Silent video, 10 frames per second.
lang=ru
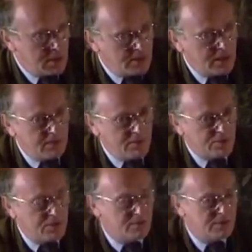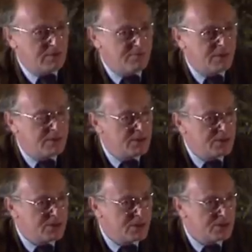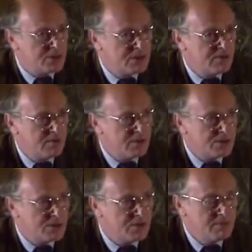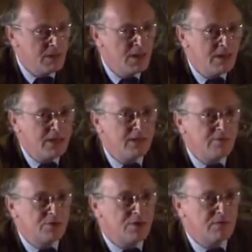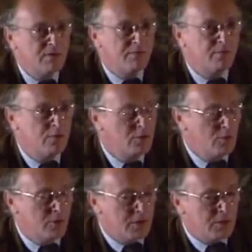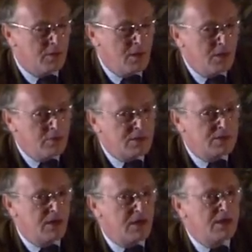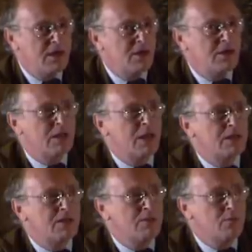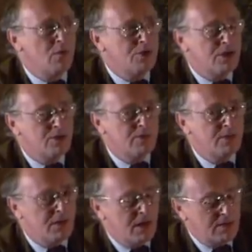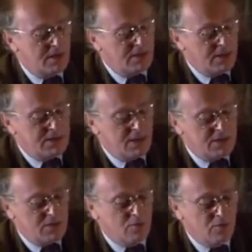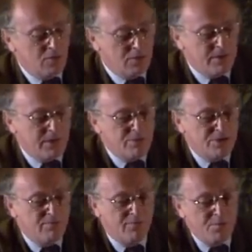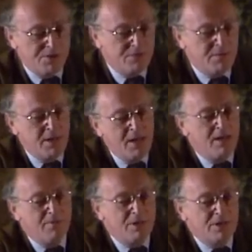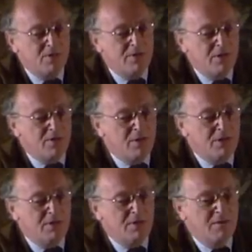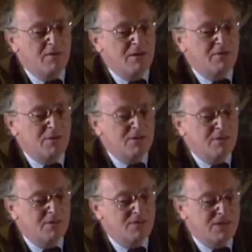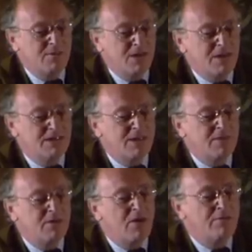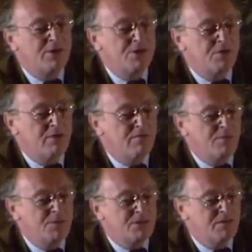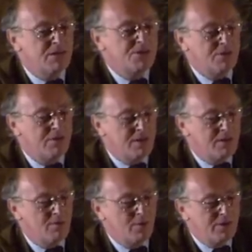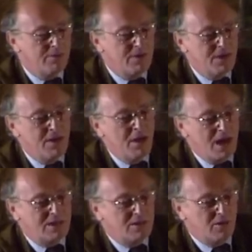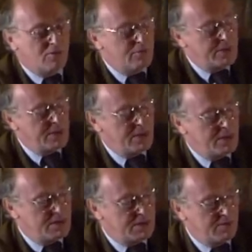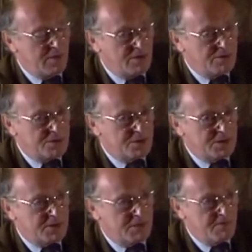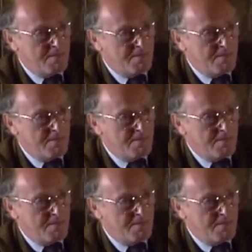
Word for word: Я не вижу этого ни в политической жизни выраженным, я не вижу этого в культуре. То есть а, и это тем горше, особенно когда это касается культуры, потому что в общем происходит такой, э, э, то есть ну, самый, самый главный человек в обществе – это человек более-менее остроумный и издевающийся.